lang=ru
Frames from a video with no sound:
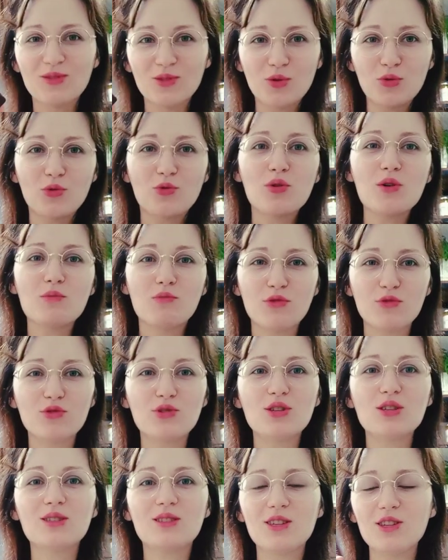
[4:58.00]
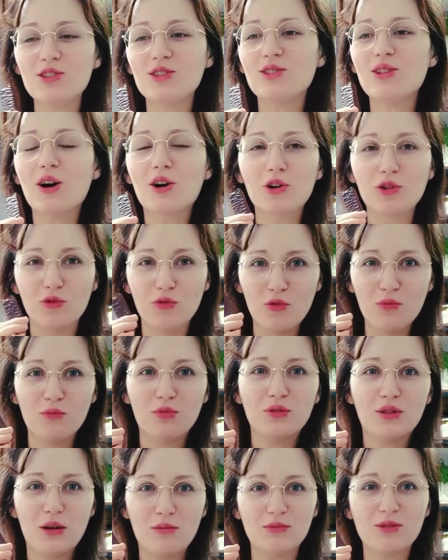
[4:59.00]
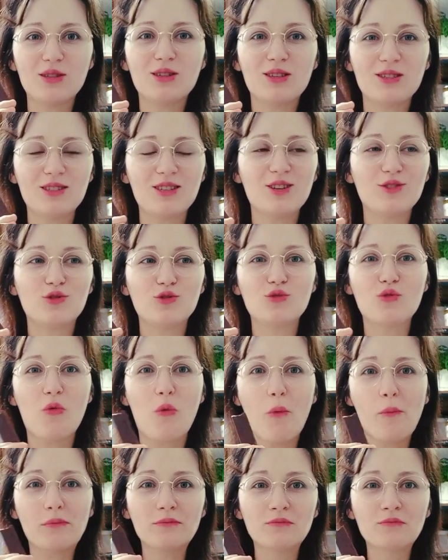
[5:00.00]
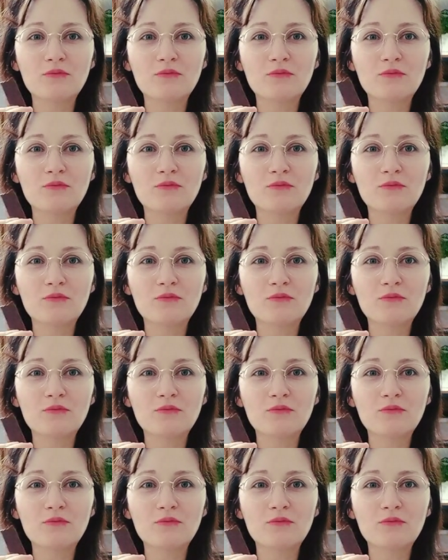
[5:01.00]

другой бы уже, знаете, на клумбу там, на соседскую